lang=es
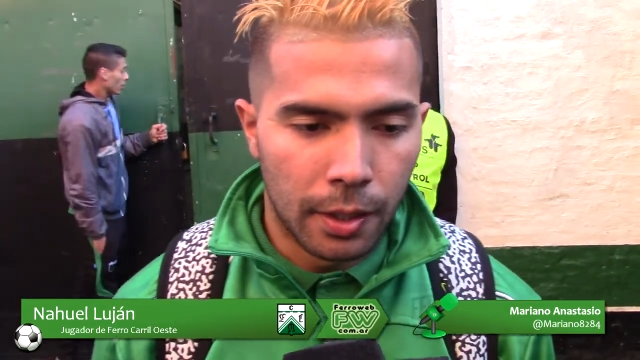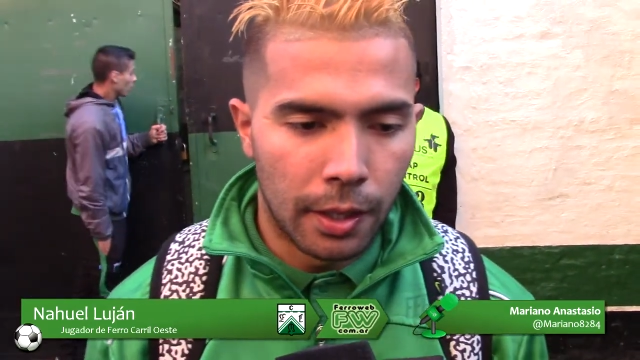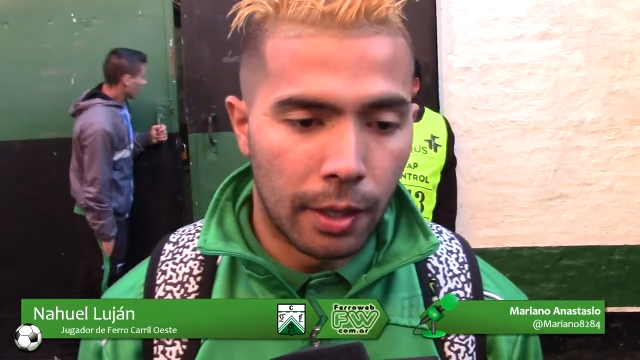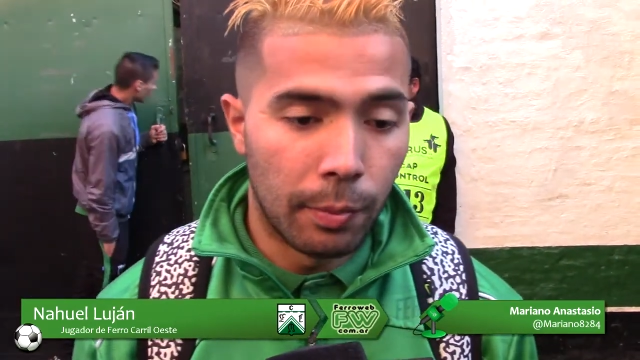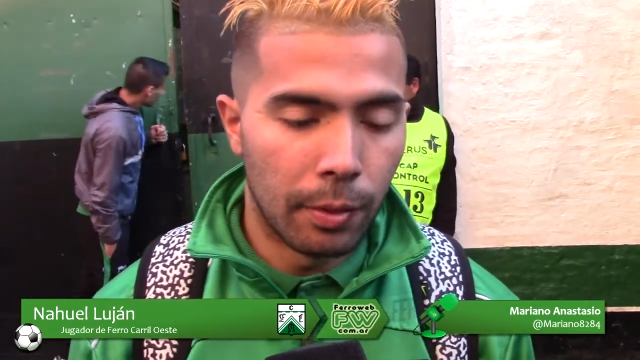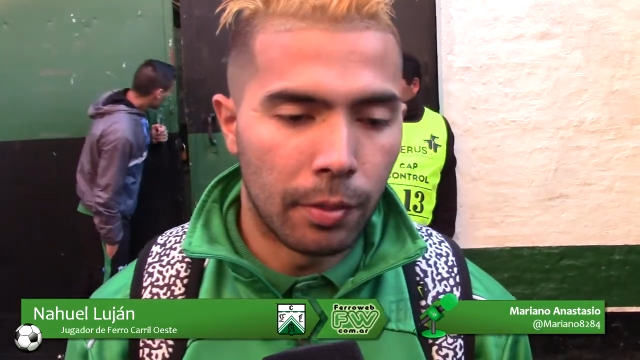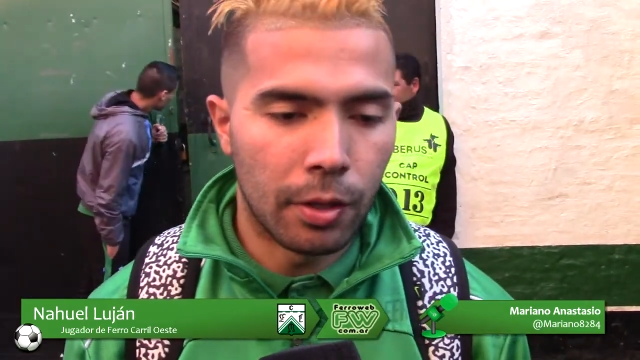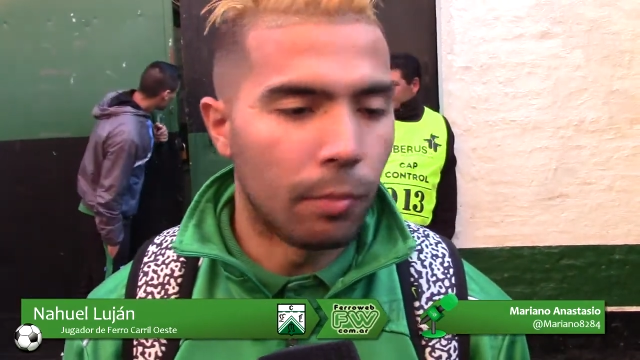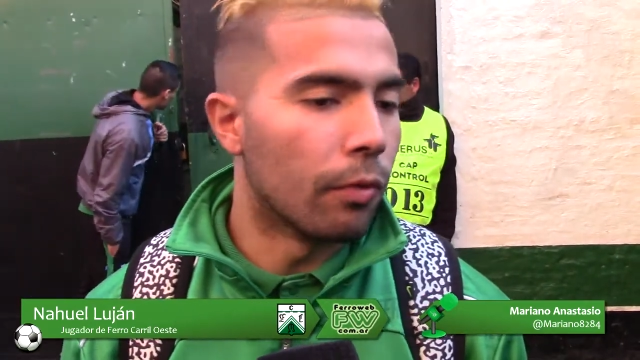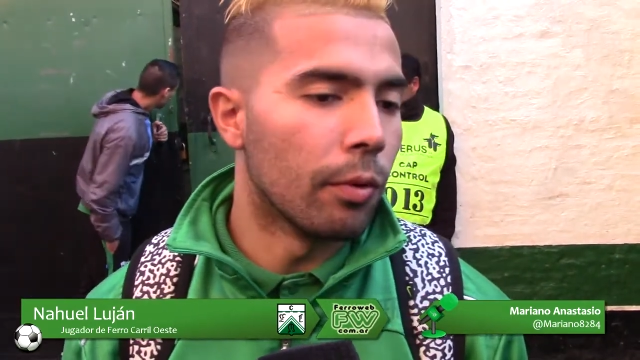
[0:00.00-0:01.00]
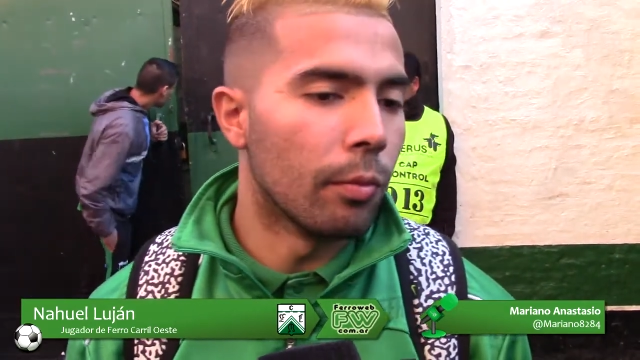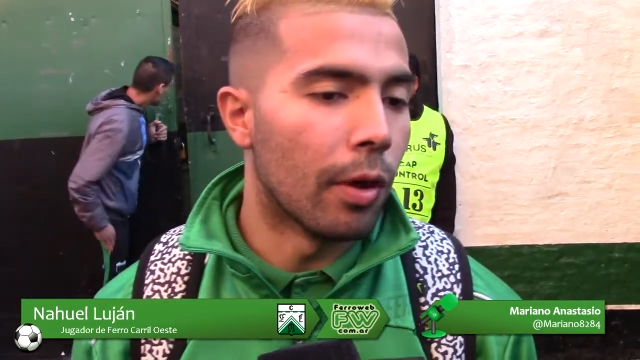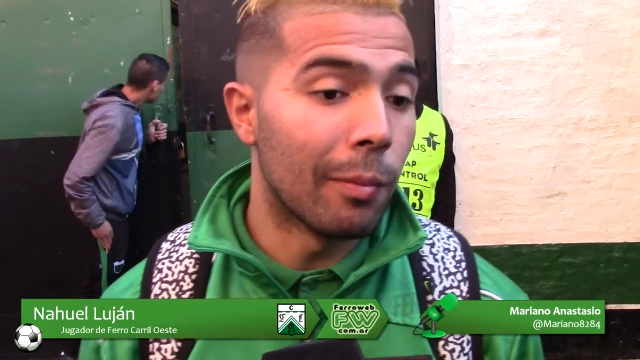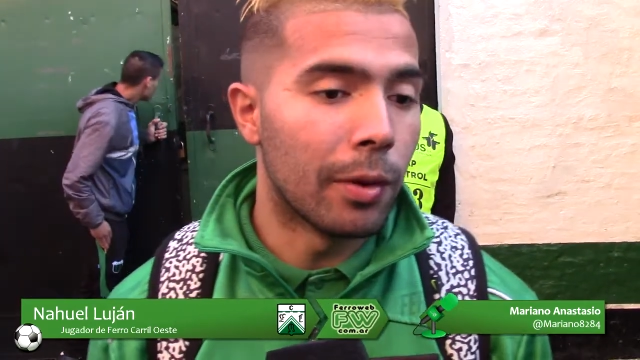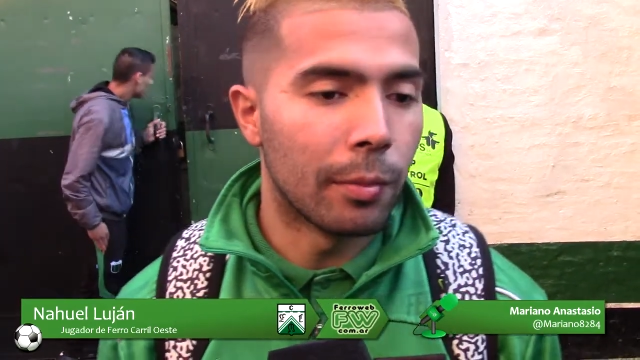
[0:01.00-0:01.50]
el primer tiempo fuimos
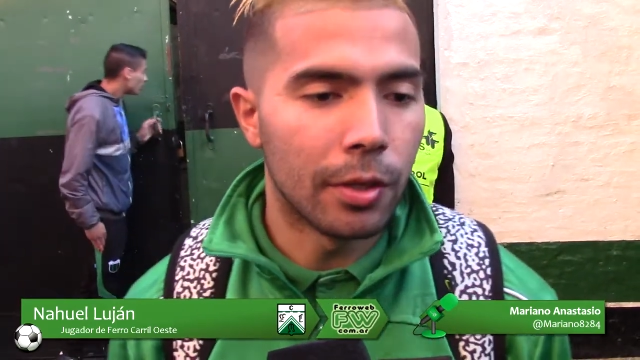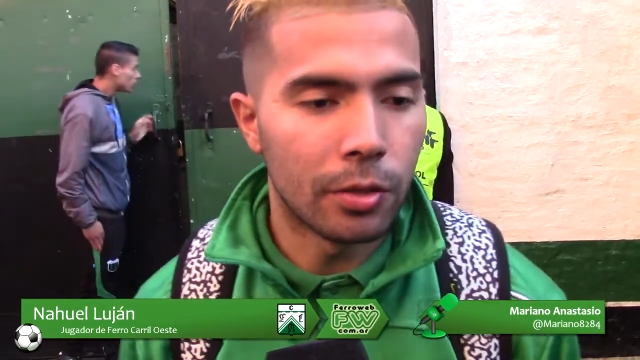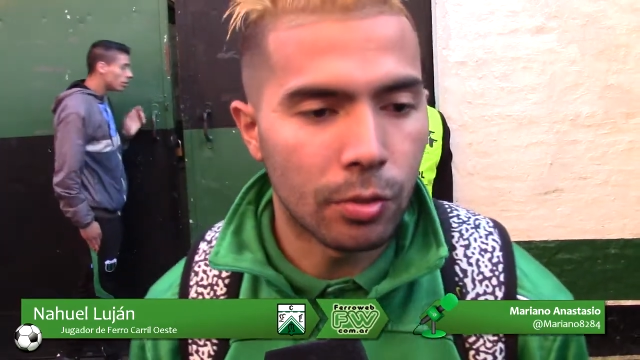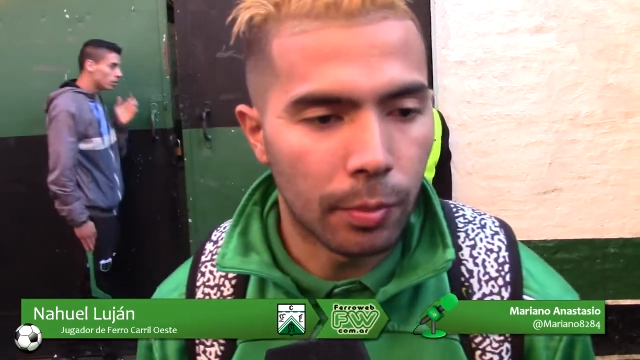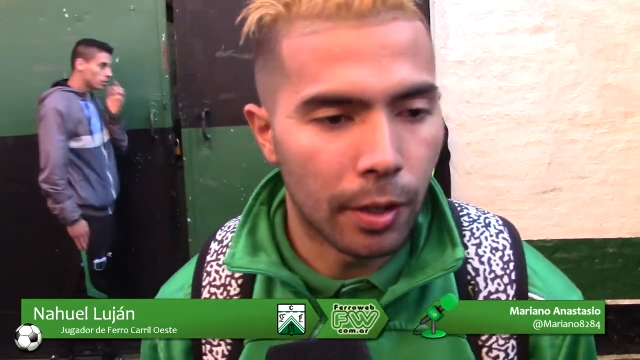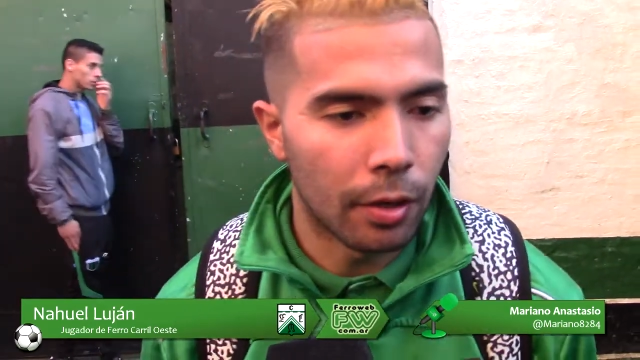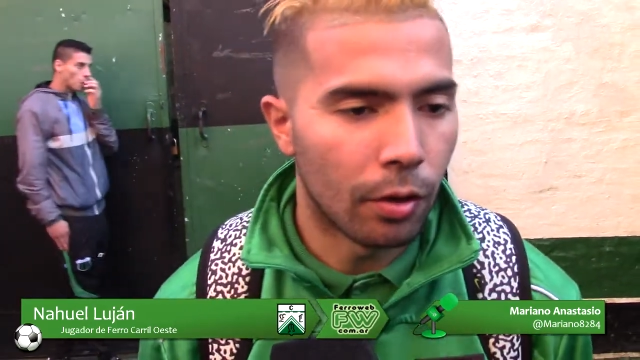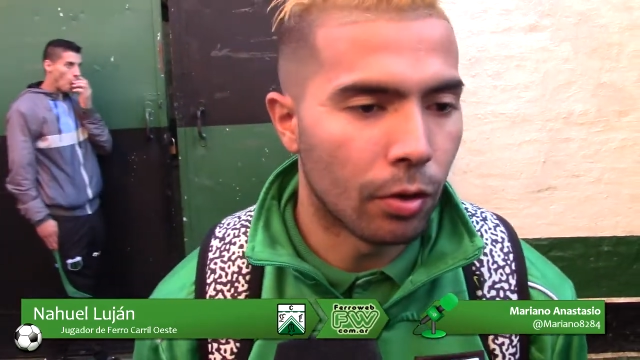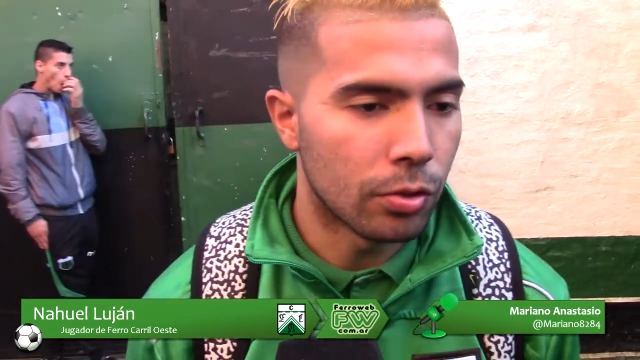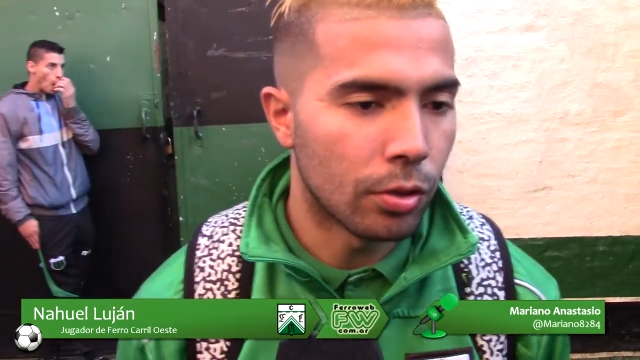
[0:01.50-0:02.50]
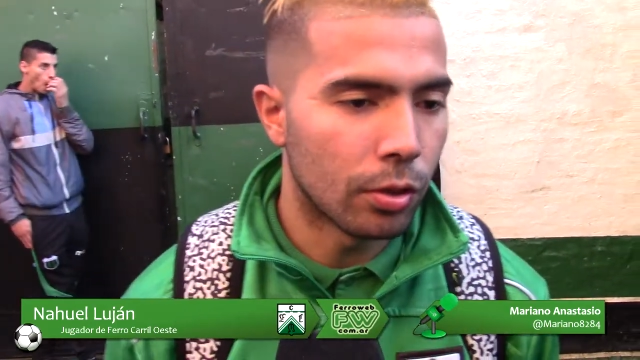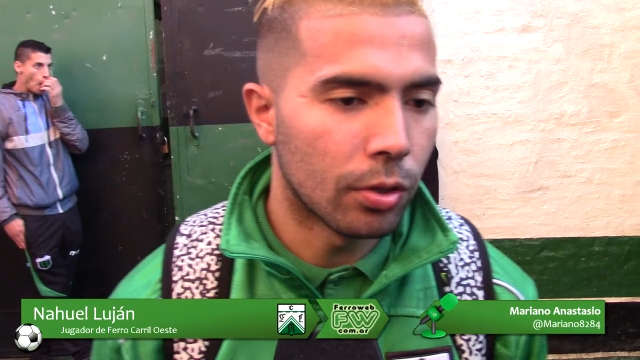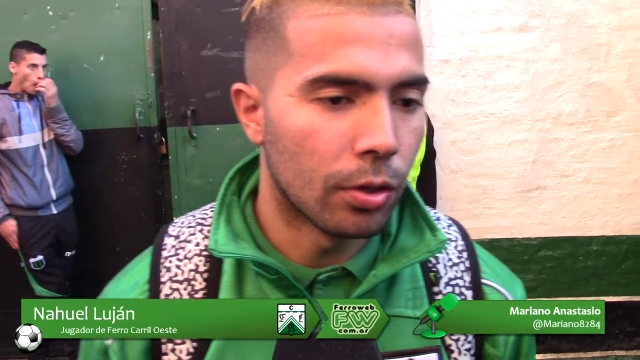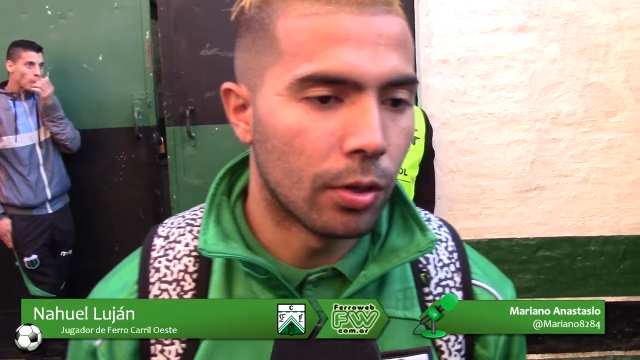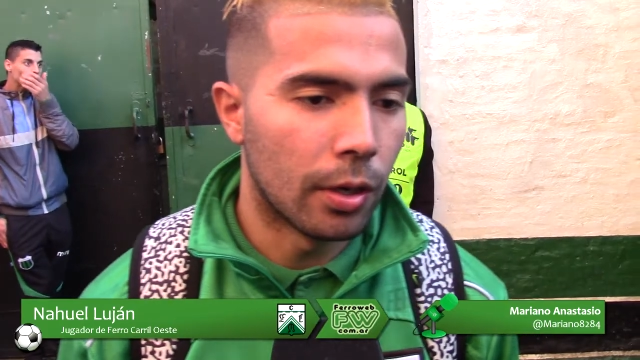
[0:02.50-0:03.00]
ampliamente superiores
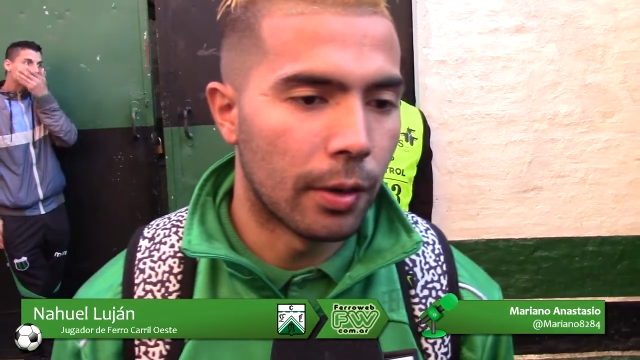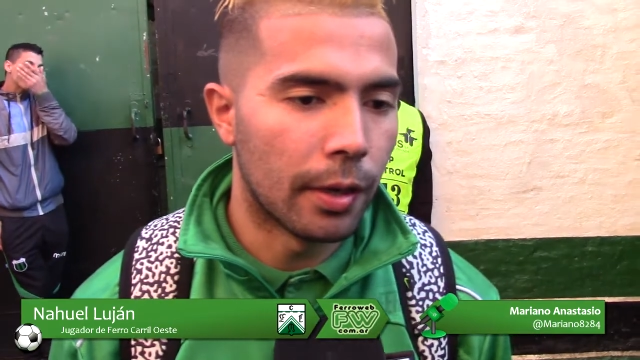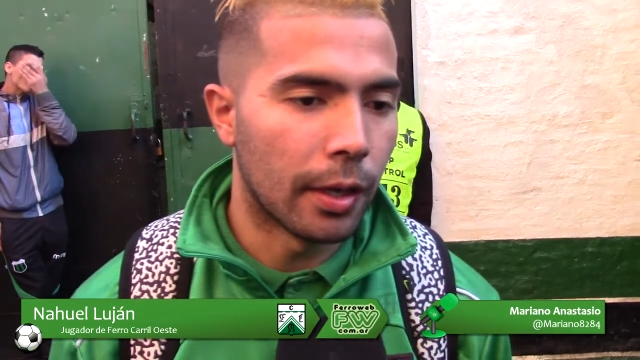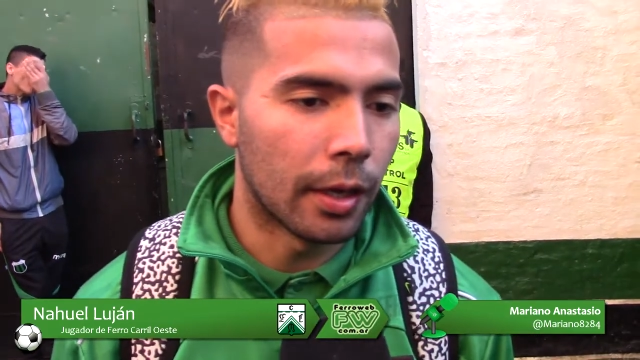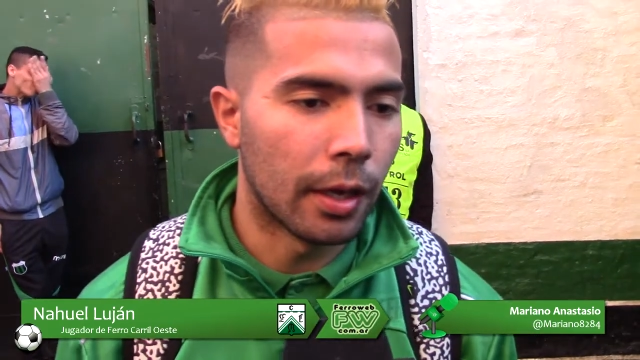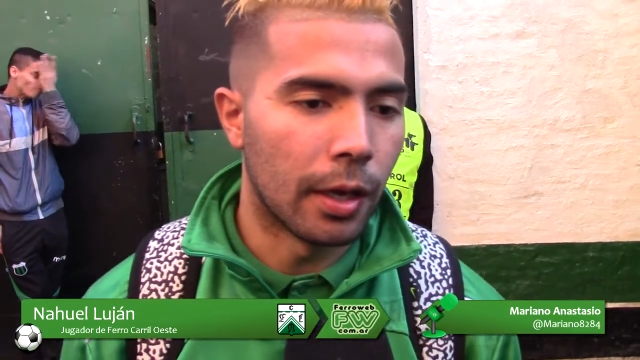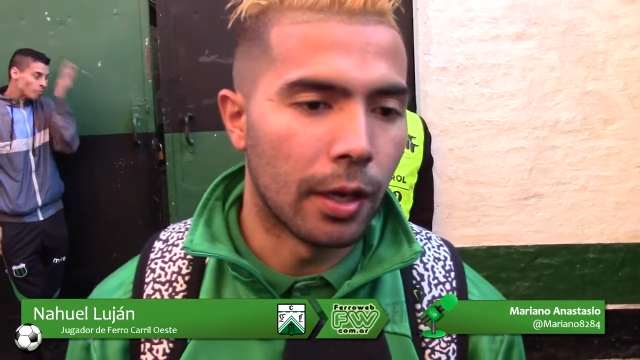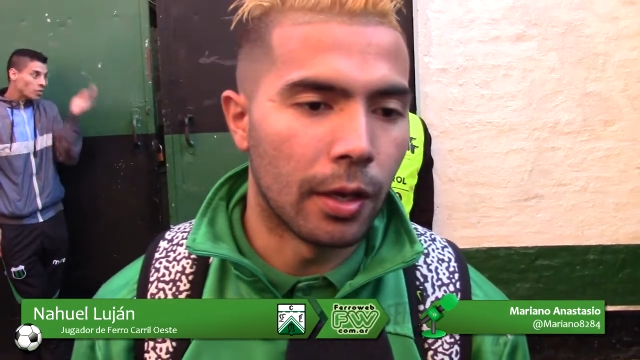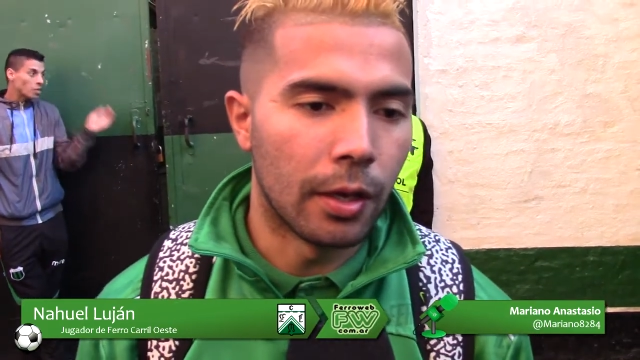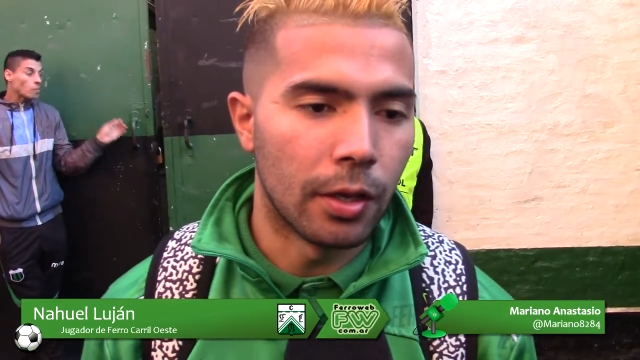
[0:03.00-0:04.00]
nosotros, la verdad que